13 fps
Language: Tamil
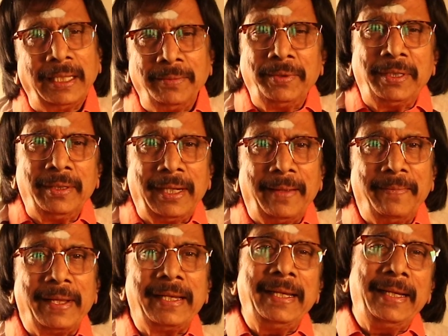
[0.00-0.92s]
அது மட்டும்
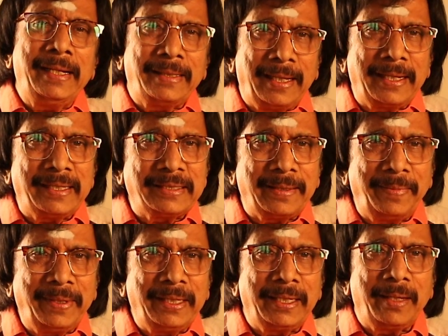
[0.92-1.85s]
இல்லாமல் ரீகல் டாக்கேஸ்
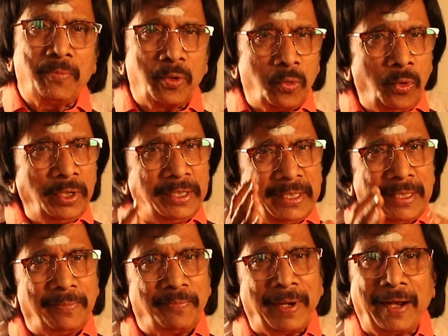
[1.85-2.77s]
அப்படின்னு இப்போ ஒரு
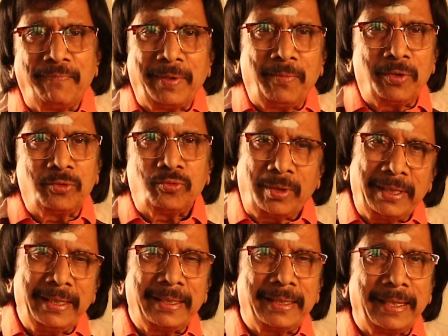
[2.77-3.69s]
ஓடிடி பிளாட்ஃபார்ம் ஒன்று
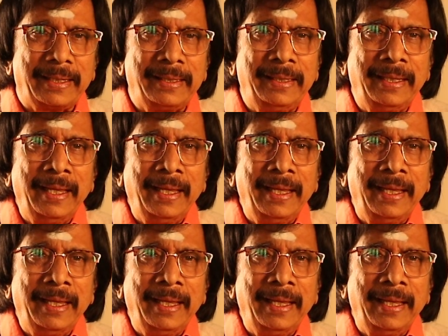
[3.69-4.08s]
தொடங்கியிருக்காரு